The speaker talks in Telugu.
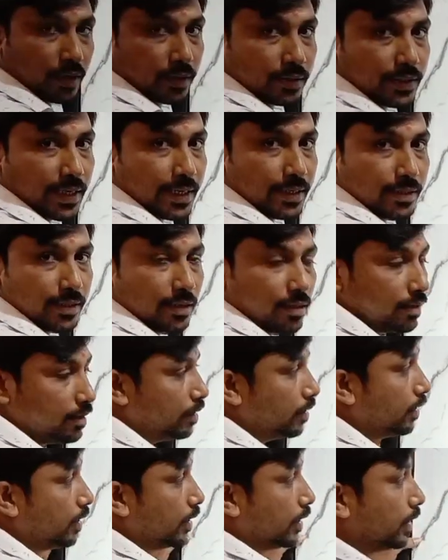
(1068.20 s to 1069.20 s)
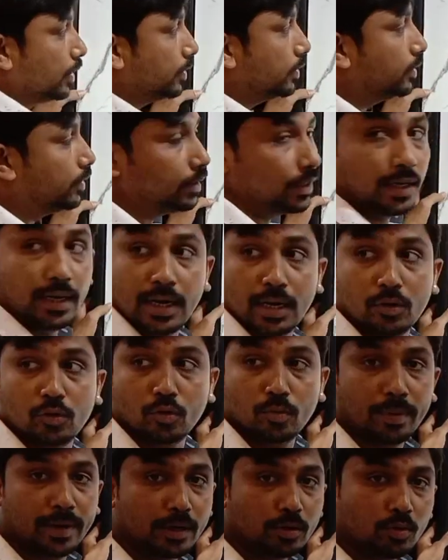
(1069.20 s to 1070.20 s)
సైజు దీనిలో టూ బై
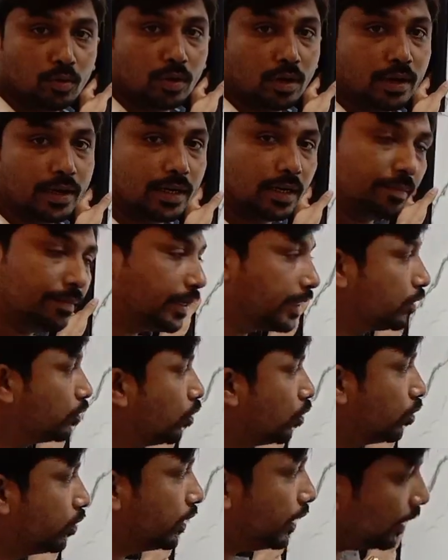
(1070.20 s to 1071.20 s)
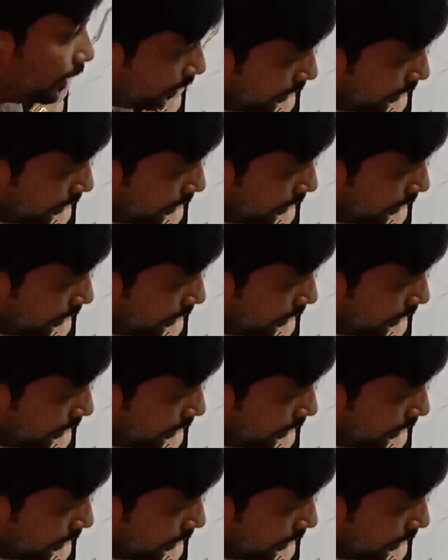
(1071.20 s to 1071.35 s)
టూలో కూడా మీకు దొరుకుతాయి